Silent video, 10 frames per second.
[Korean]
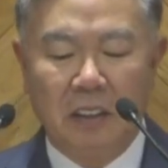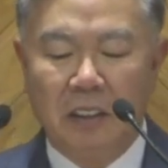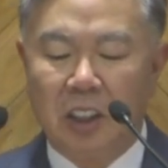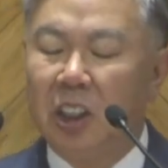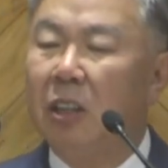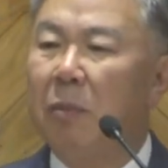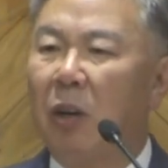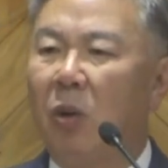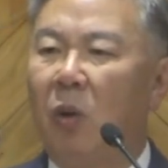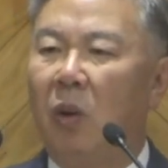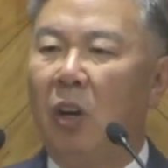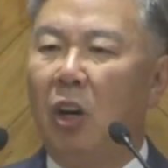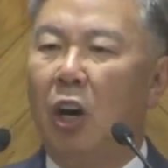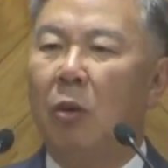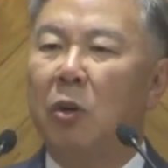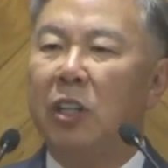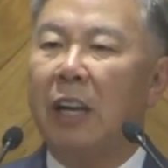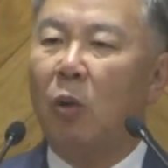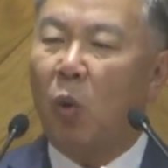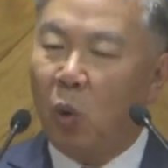시인은 바로
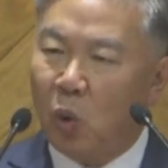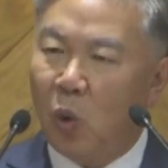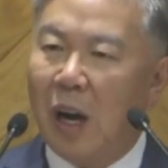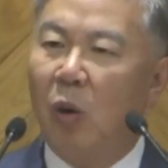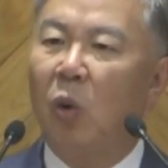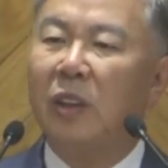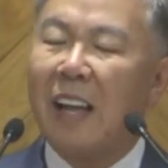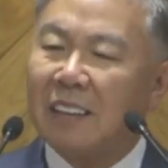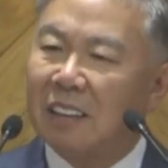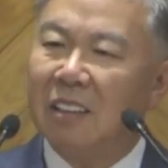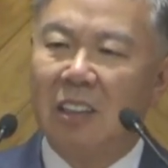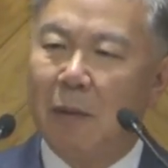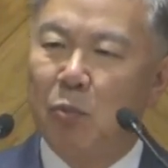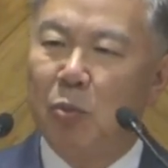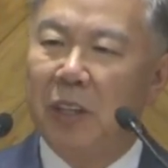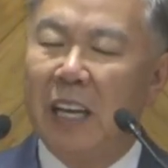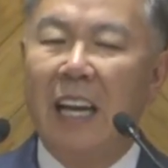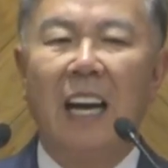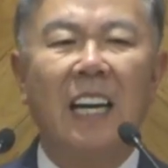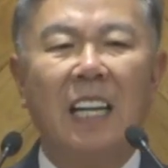어머니의 고요하고 따뜻한 품이
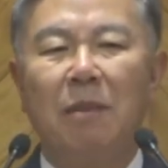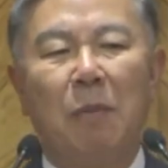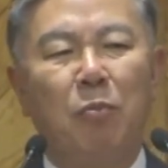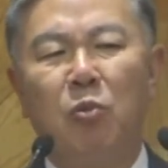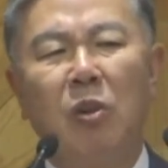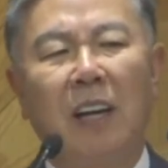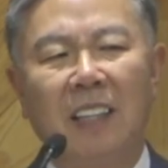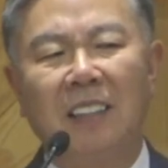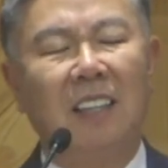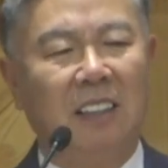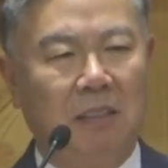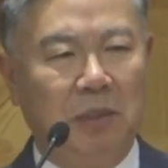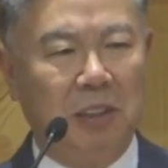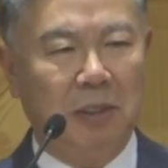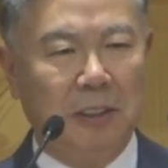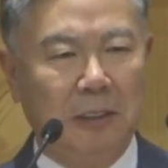하나님의 품과 같았다는 것입니다